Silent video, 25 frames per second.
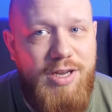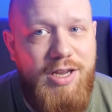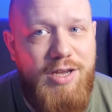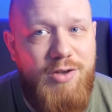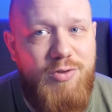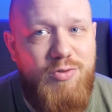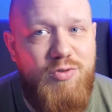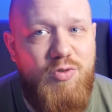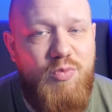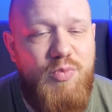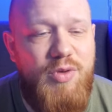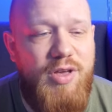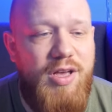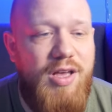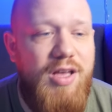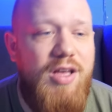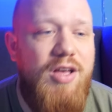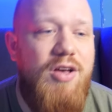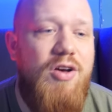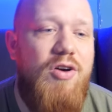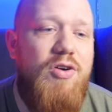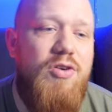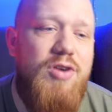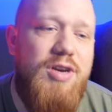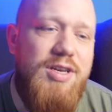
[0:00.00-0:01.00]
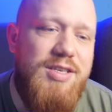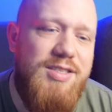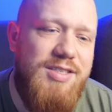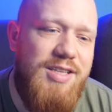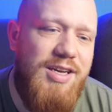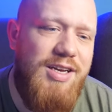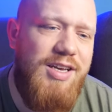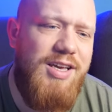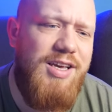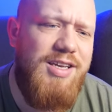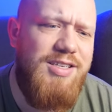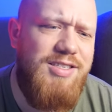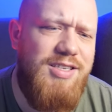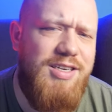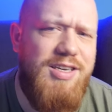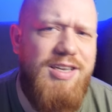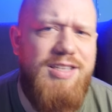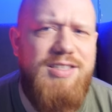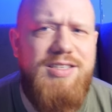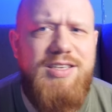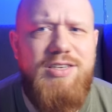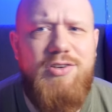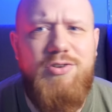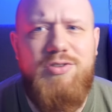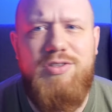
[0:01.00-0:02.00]
na YouTubie oraz takie
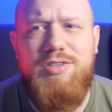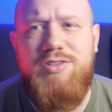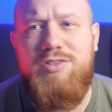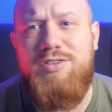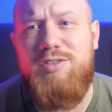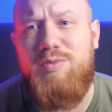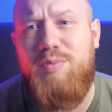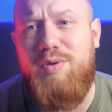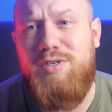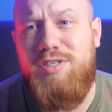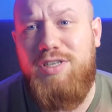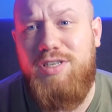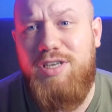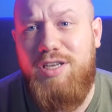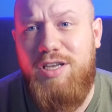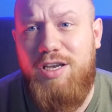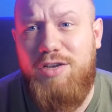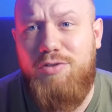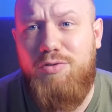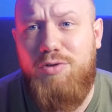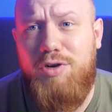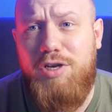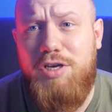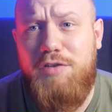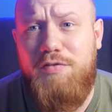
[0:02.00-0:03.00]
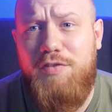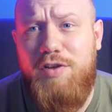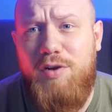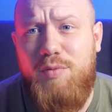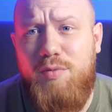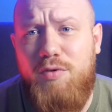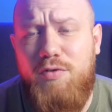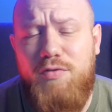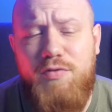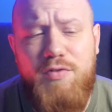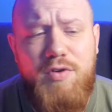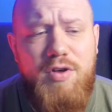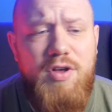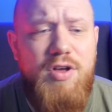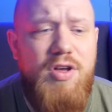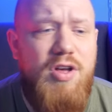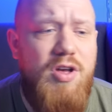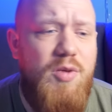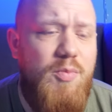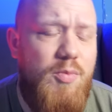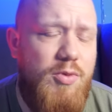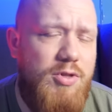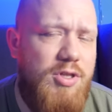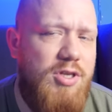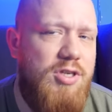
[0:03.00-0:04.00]
zachęcające do zobaczenia niektórych filmów,
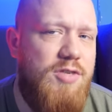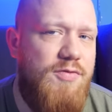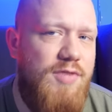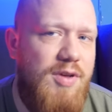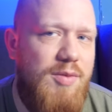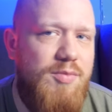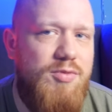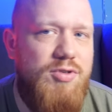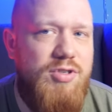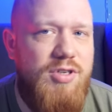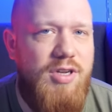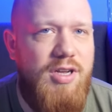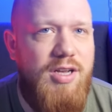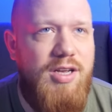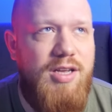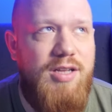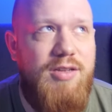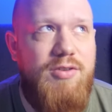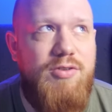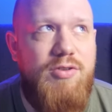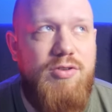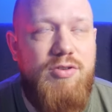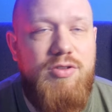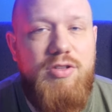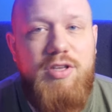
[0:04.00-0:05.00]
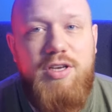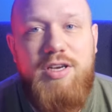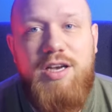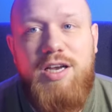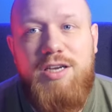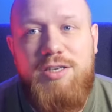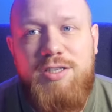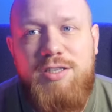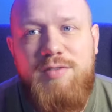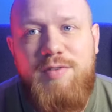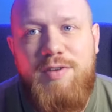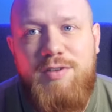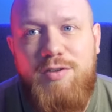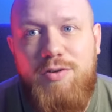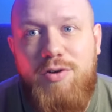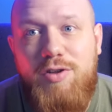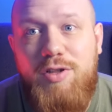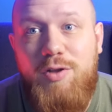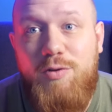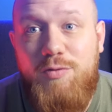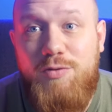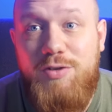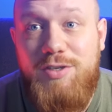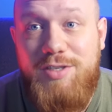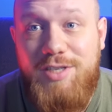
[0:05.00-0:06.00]
bo też wiem, że no, nie każdy z Was
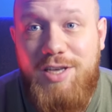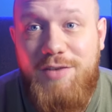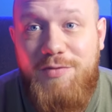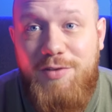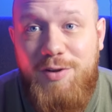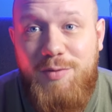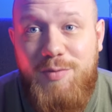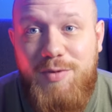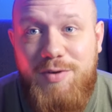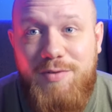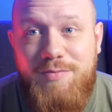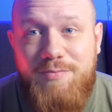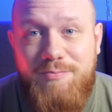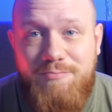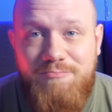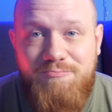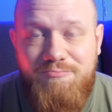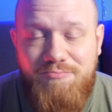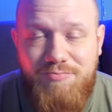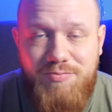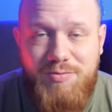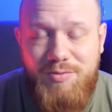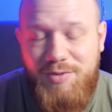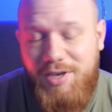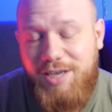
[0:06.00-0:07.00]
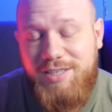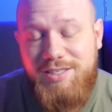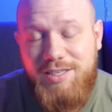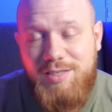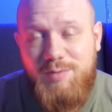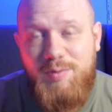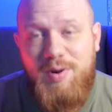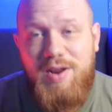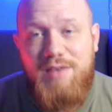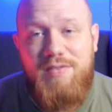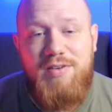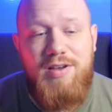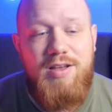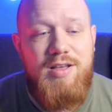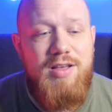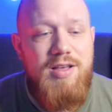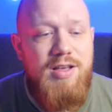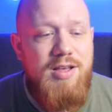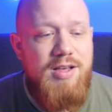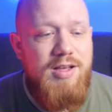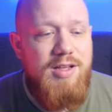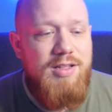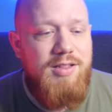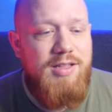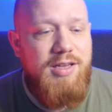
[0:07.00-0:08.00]
oglądał wszystkie filmy. Jasna sprawa.
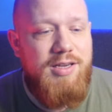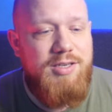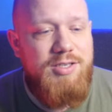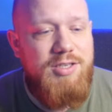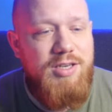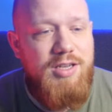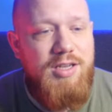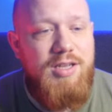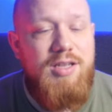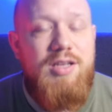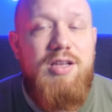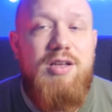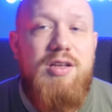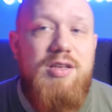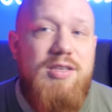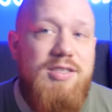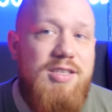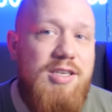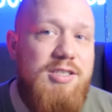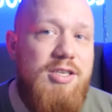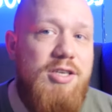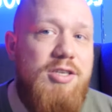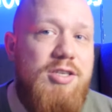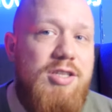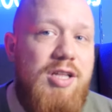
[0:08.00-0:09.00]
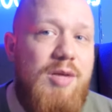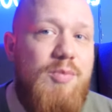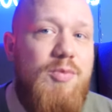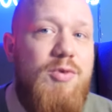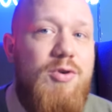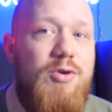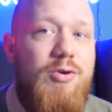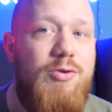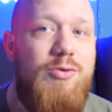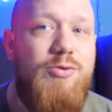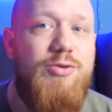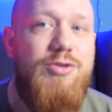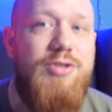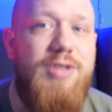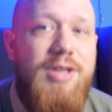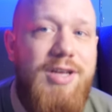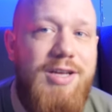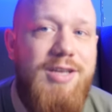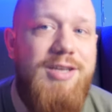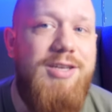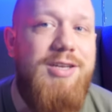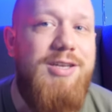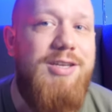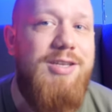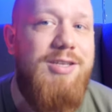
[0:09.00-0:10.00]
Także znajdziecie tam
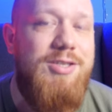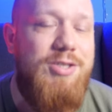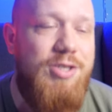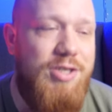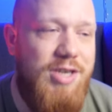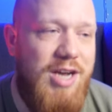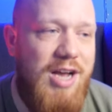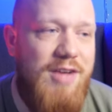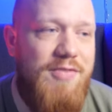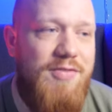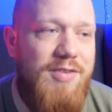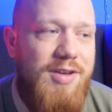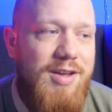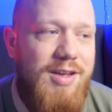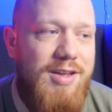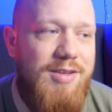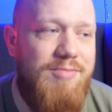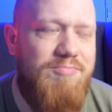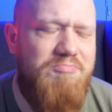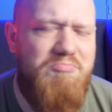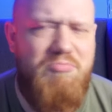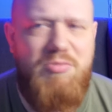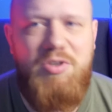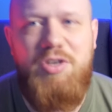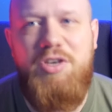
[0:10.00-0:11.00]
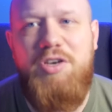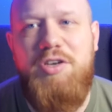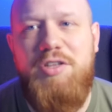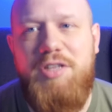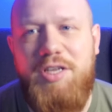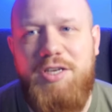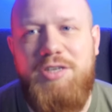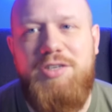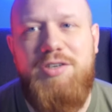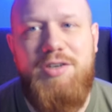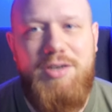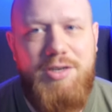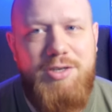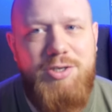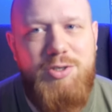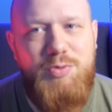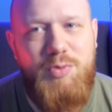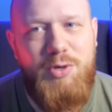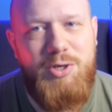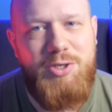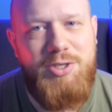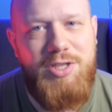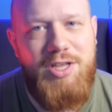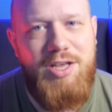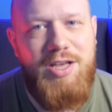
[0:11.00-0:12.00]
różne ciekawe i też
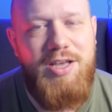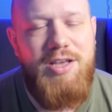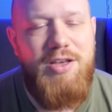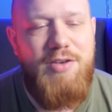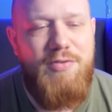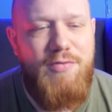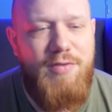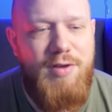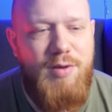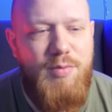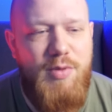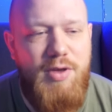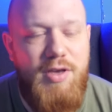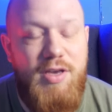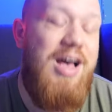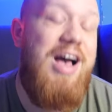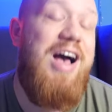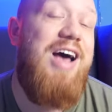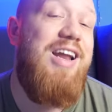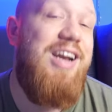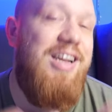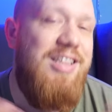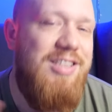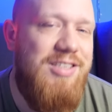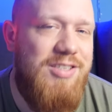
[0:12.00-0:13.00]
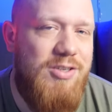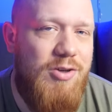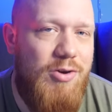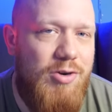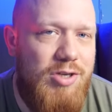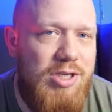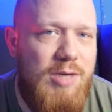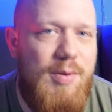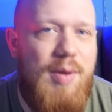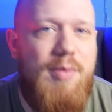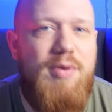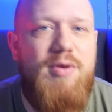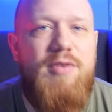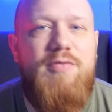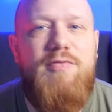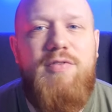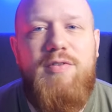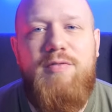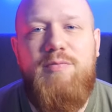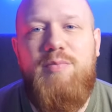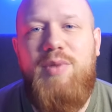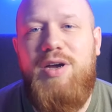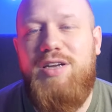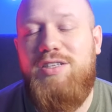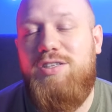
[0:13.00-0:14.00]
śmieszne filmiki. A na Discordzie mamy
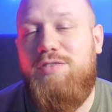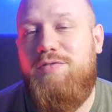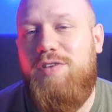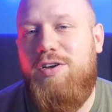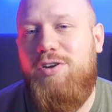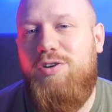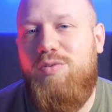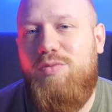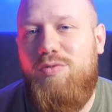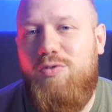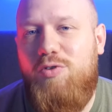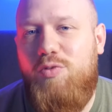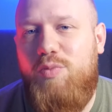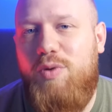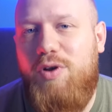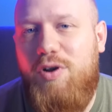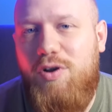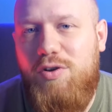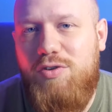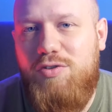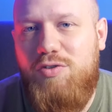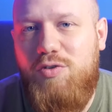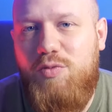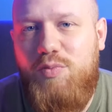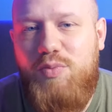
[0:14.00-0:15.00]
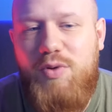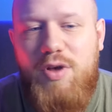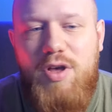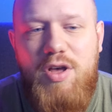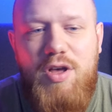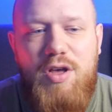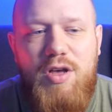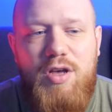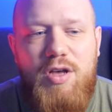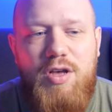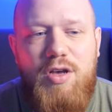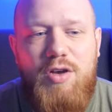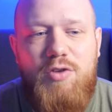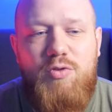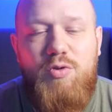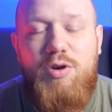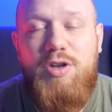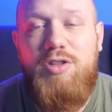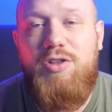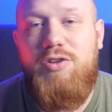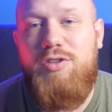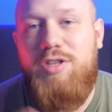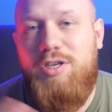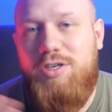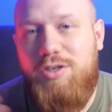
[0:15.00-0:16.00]
bardzo fajną grupę osób, e, które
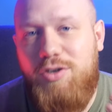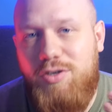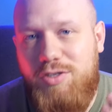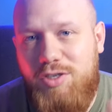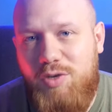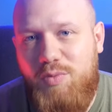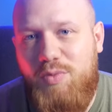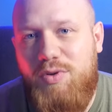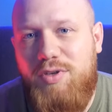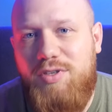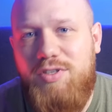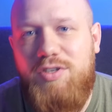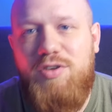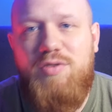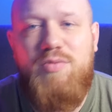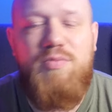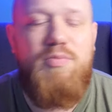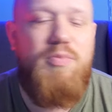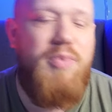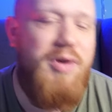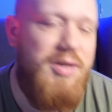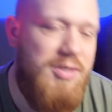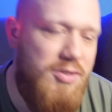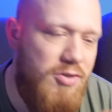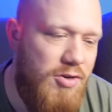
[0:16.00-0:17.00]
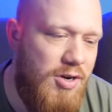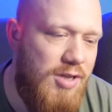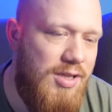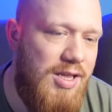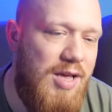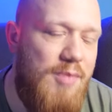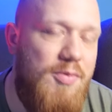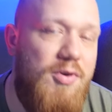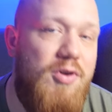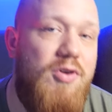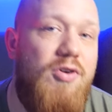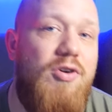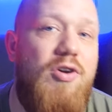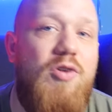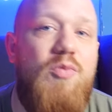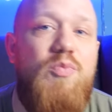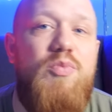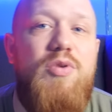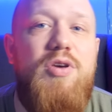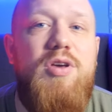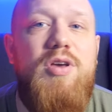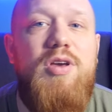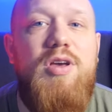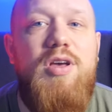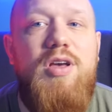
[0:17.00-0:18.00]
to też osoby są pasjonatami
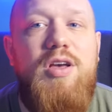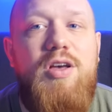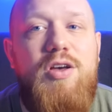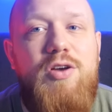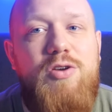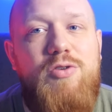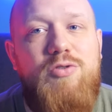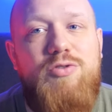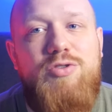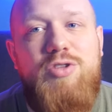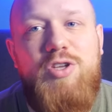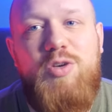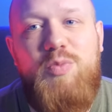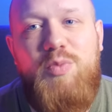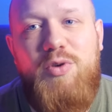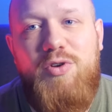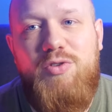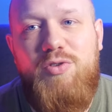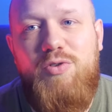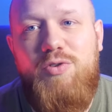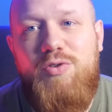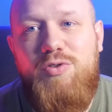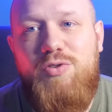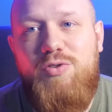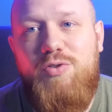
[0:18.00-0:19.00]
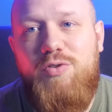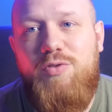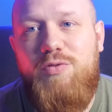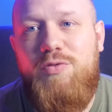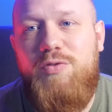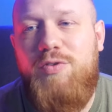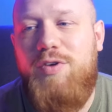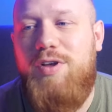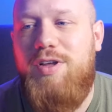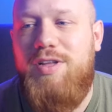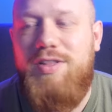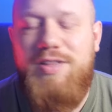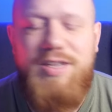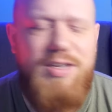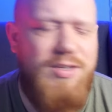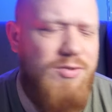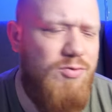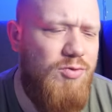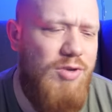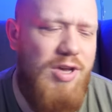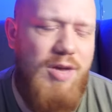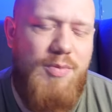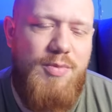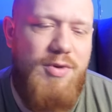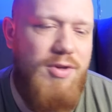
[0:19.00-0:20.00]
konopi, różnych produktów,
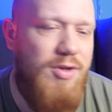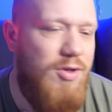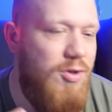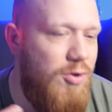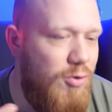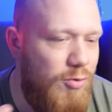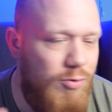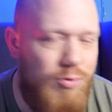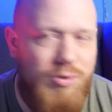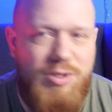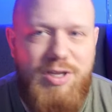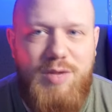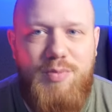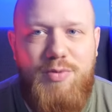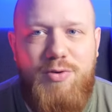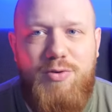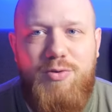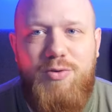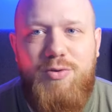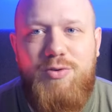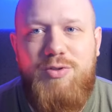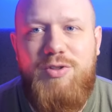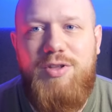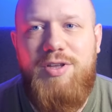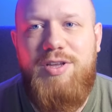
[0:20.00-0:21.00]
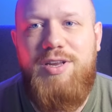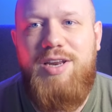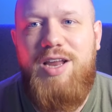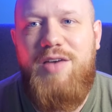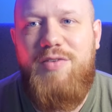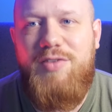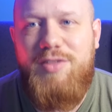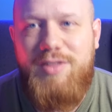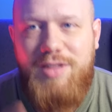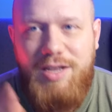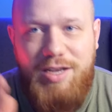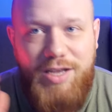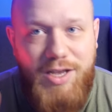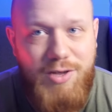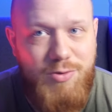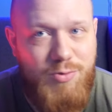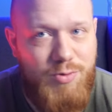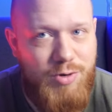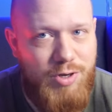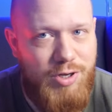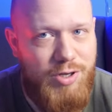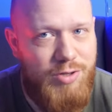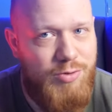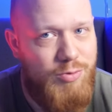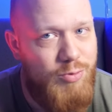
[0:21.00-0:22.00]
Testujemy różne produkty, nawet takie,
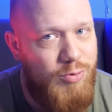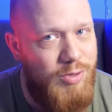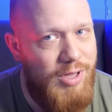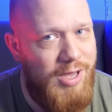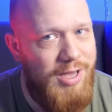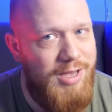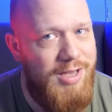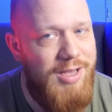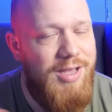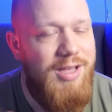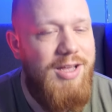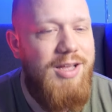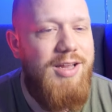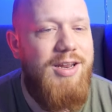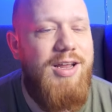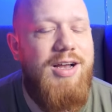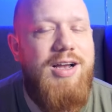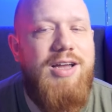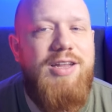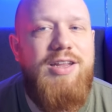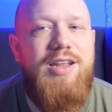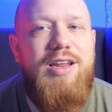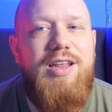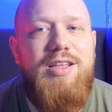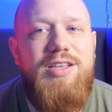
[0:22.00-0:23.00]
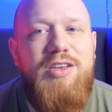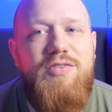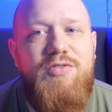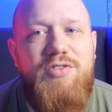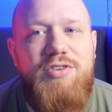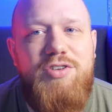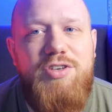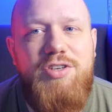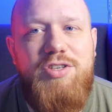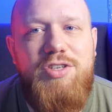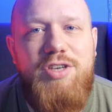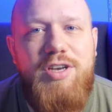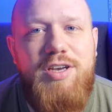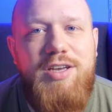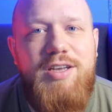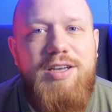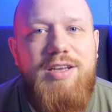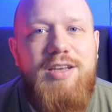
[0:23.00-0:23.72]
których tutaj na kanale nie widzicie.